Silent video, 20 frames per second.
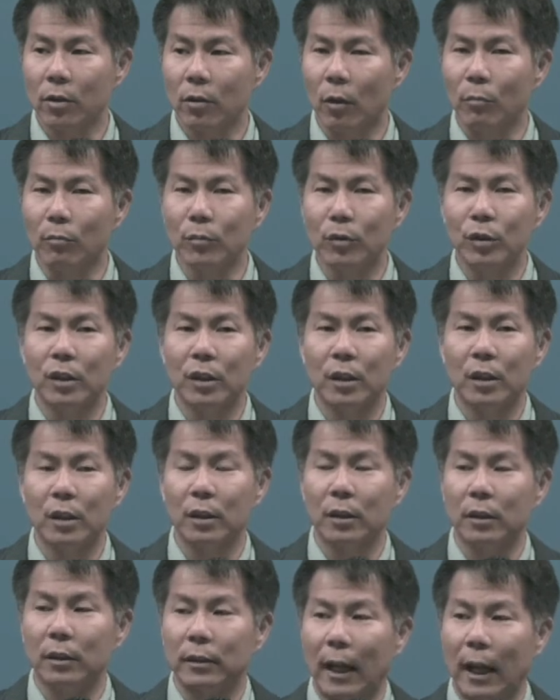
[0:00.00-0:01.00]

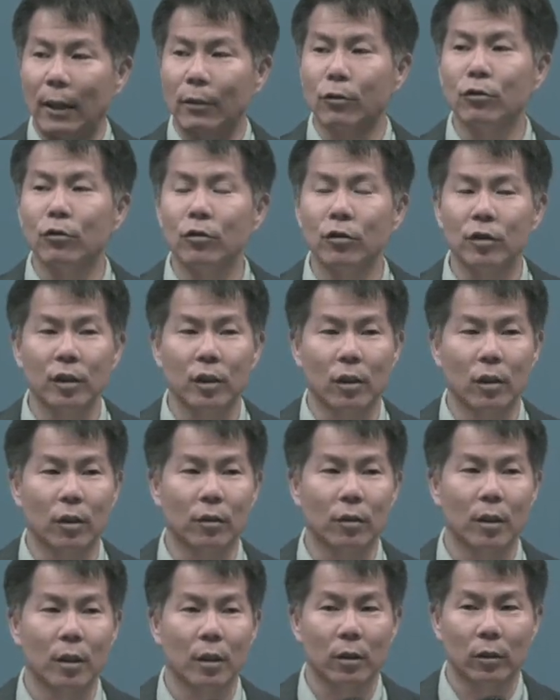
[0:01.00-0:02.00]
업무들을 나누는 것,
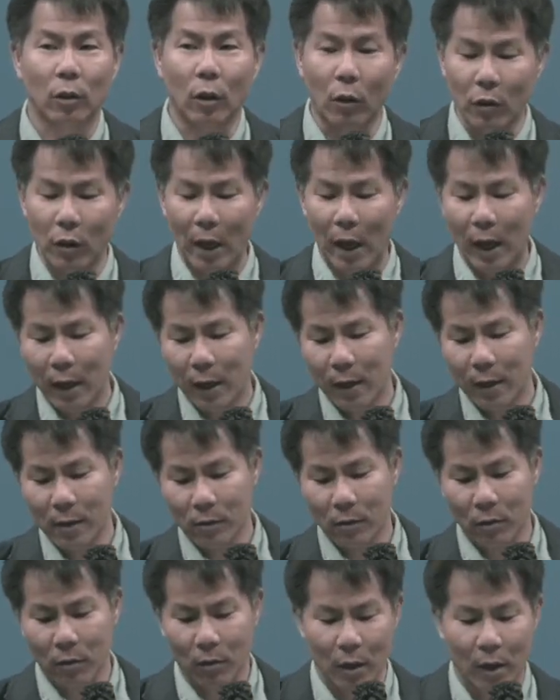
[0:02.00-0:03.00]
더
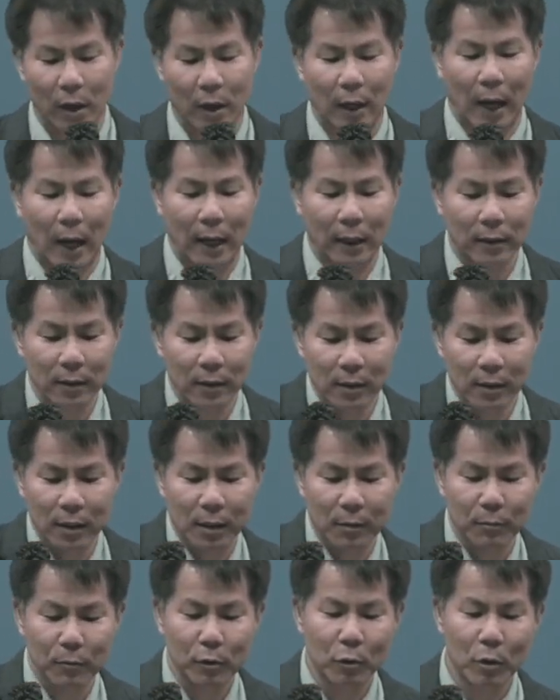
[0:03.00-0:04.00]
나아가서
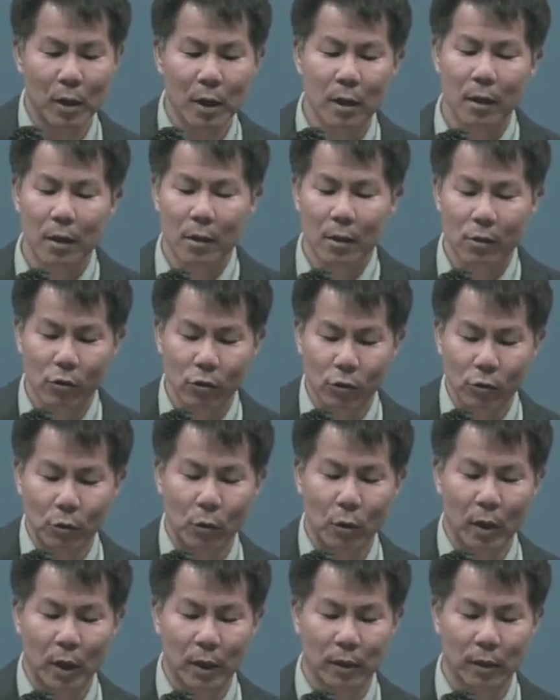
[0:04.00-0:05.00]
가르침과
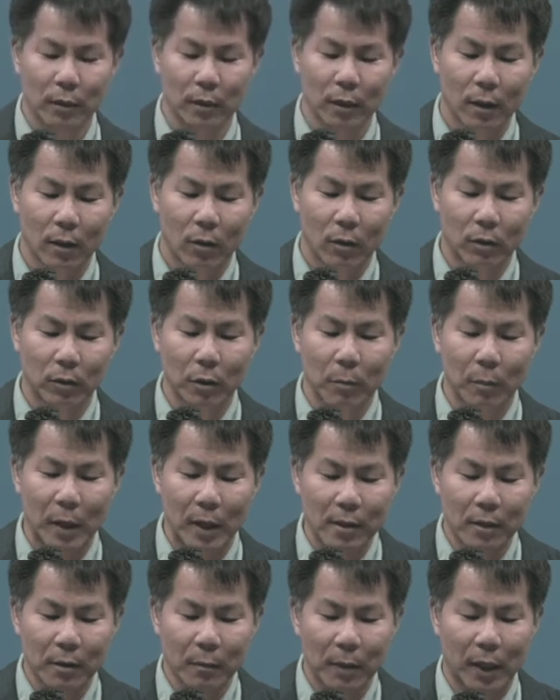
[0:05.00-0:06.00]
수고하는 어떤
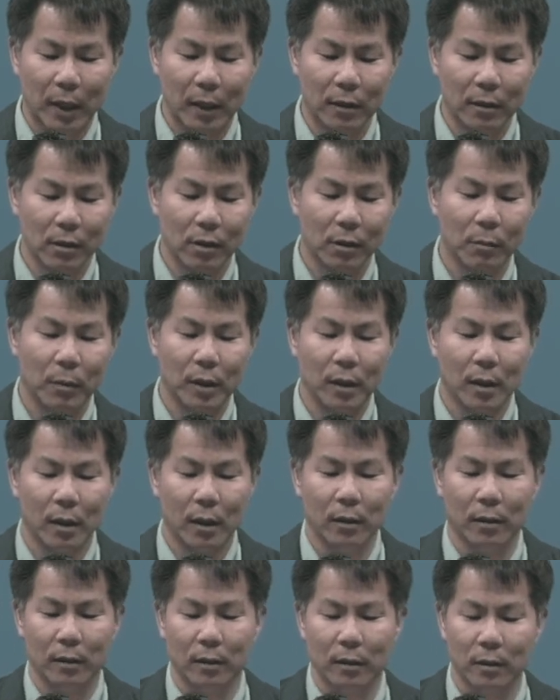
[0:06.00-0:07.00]
말씀의 가르침에
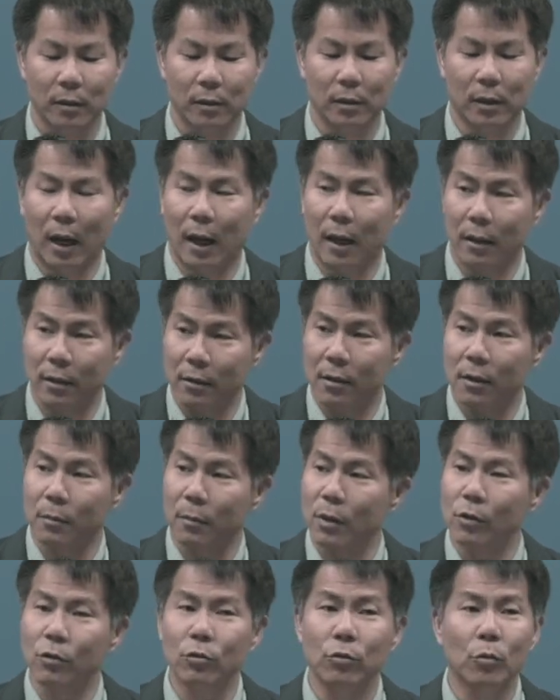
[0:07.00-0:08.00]
대한 그
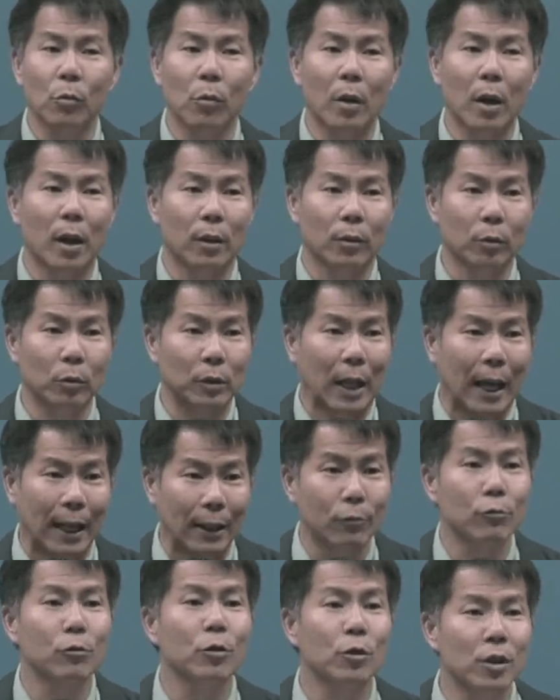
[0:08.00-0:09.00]
가르침의 수고가 또
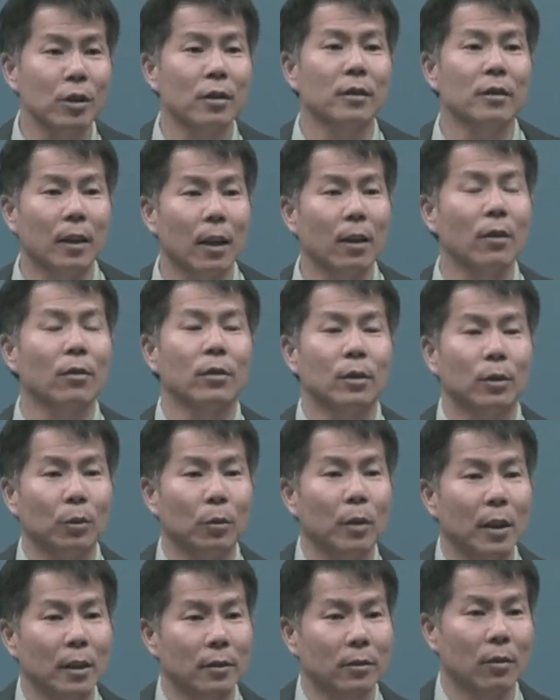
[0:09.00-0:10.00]
나누어지는 사역을
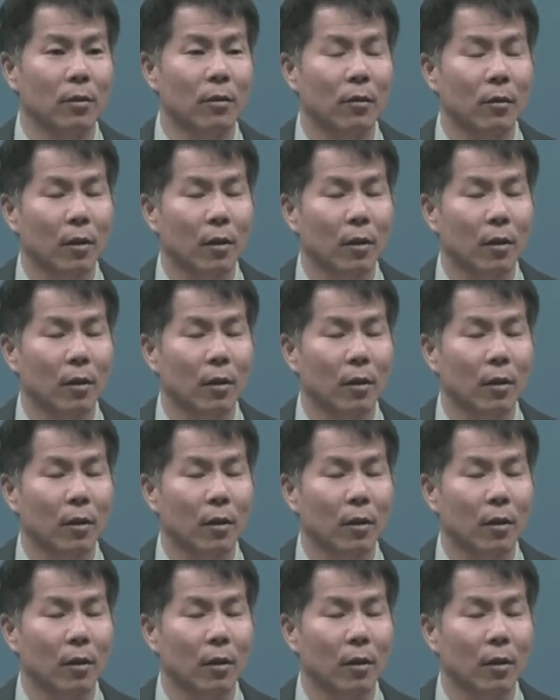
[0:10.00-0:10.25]
통해서